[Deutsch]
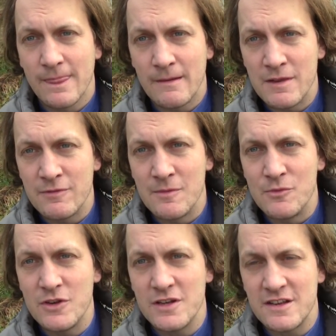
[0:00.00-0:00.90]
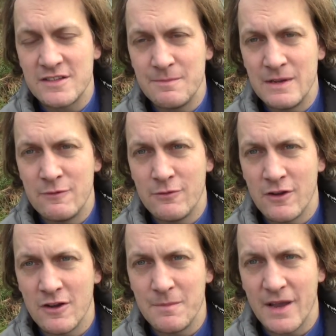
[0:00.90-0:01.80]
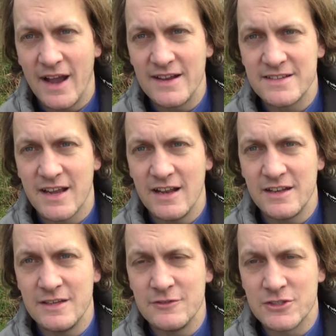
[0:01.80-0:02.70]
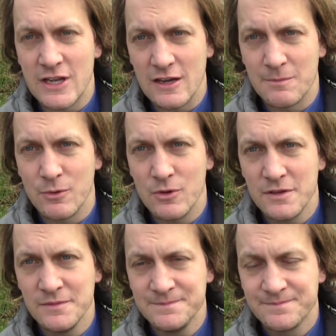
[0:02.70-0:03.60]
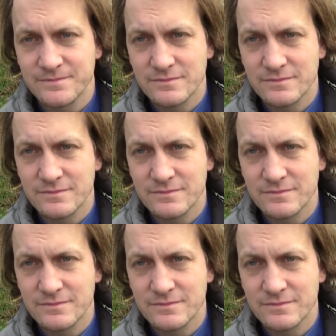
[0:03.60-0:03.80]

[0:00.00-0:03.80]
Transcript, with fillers: aber ich vermute, dass die Bienenvölker bereits relativ stark brüten.